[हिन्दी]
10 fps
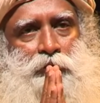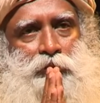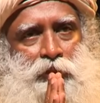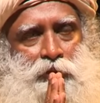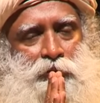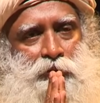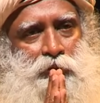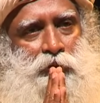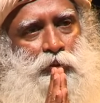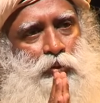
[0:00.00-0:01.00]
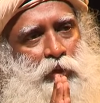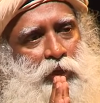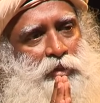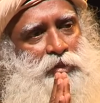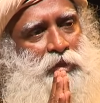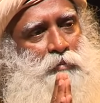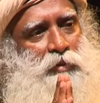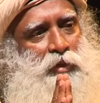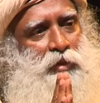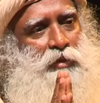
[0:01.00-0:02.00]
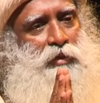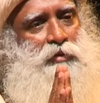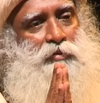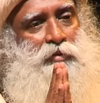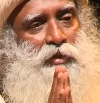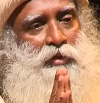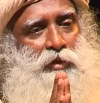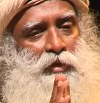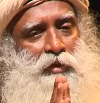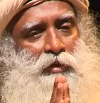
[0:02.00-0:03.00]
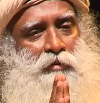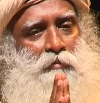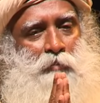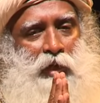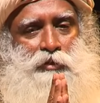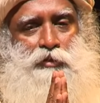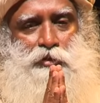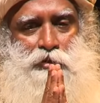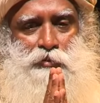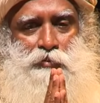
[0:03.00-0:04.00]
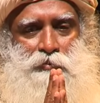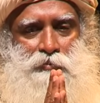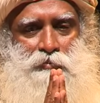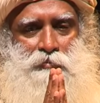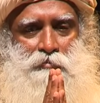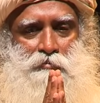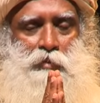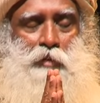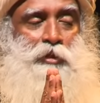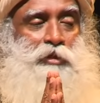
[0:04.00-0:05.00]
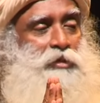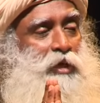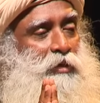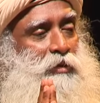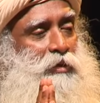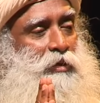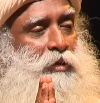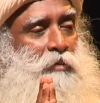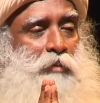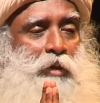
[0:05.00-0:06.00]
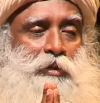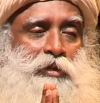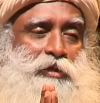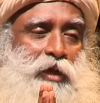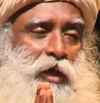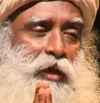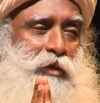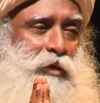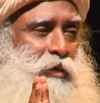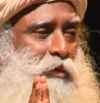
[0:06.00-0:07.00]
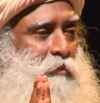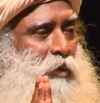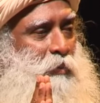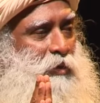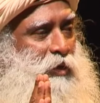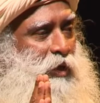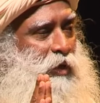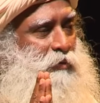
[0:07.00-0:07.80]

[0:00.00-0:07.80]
बस किसी ऐसी चीज की ओर देखिए जो आपके लिए सच में मायने रखती है शायद सूरज शायद आकाश शायद बादल